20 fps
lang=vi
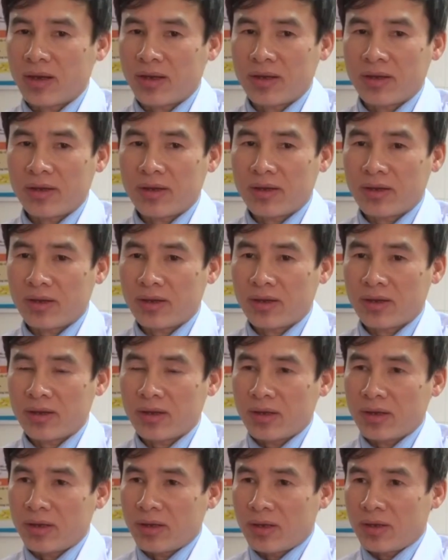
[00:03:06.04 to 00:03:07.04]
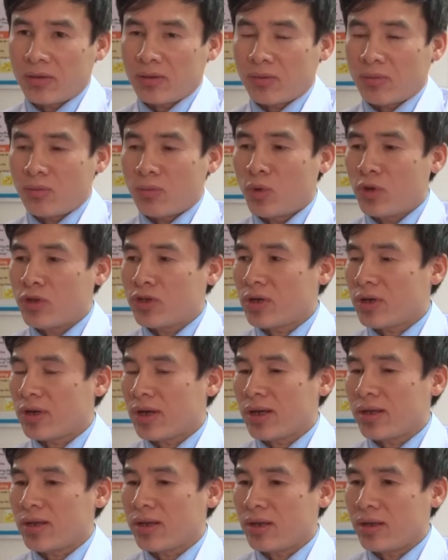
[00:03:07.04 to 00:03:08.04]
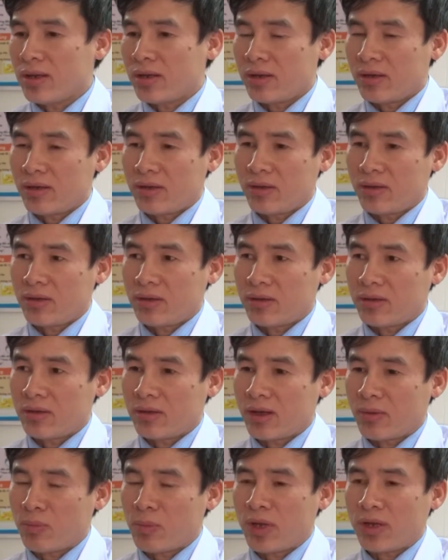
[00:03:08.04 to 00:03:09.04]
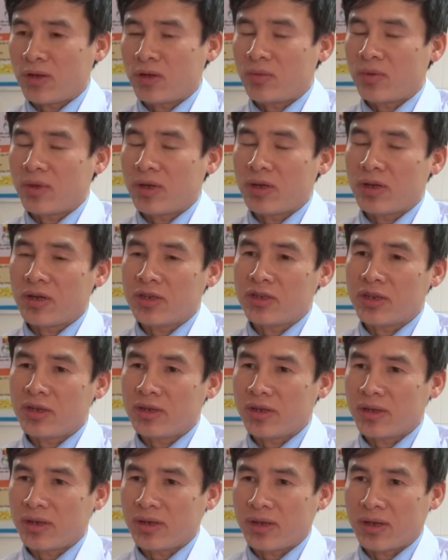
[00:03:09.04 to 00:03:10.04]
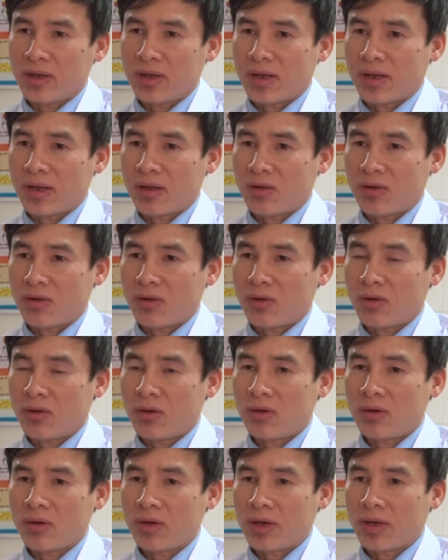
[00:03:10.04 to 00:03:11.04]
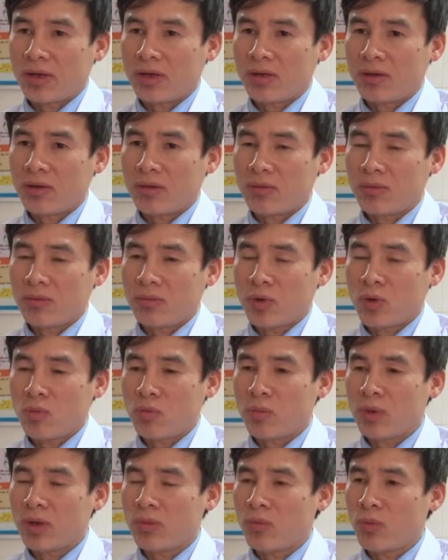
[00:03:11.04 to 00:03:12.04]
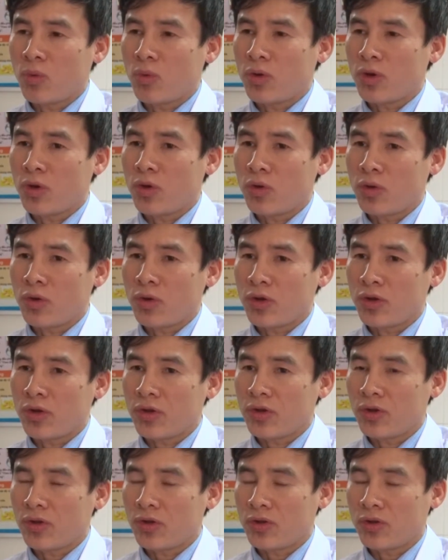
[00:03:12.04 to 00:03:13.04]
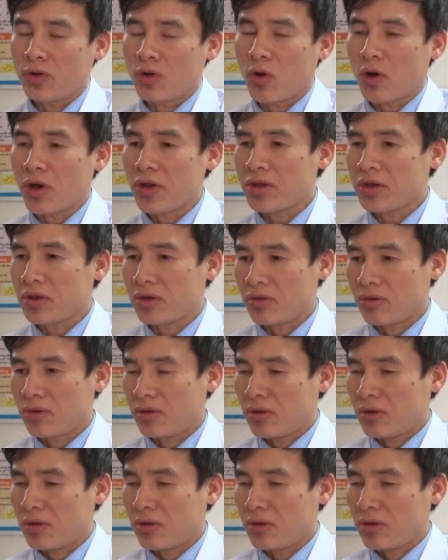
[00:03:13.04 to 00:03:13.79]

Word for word: cái ờ, môi trường này thì ờ, đặc biệt đối với người dân ấy, thì là nó có cái bốc với mùi hôi khói này